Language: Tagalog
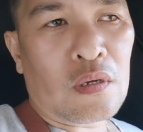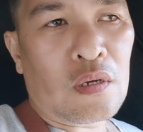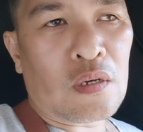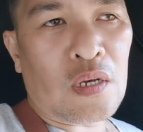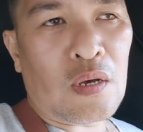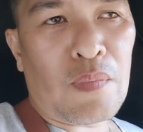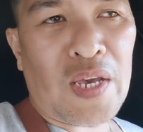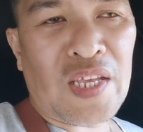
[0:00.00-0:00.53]

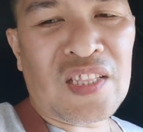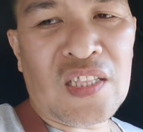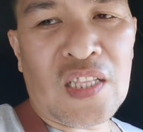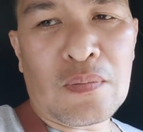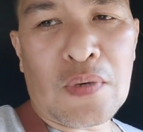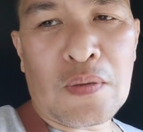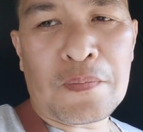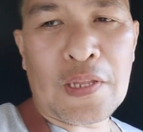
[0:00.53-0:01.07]
ka
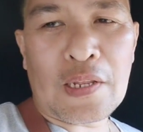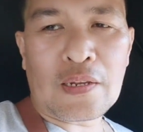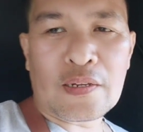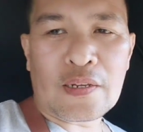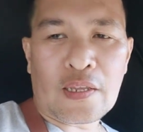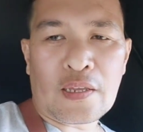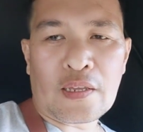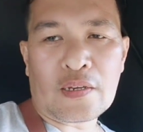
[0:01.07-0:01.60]
20
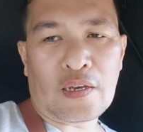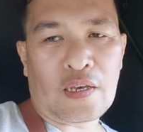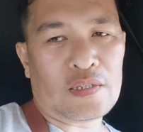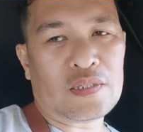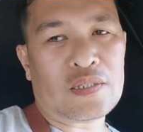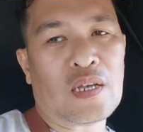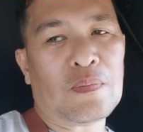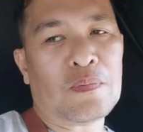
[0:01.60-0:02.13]
mapildi kaisa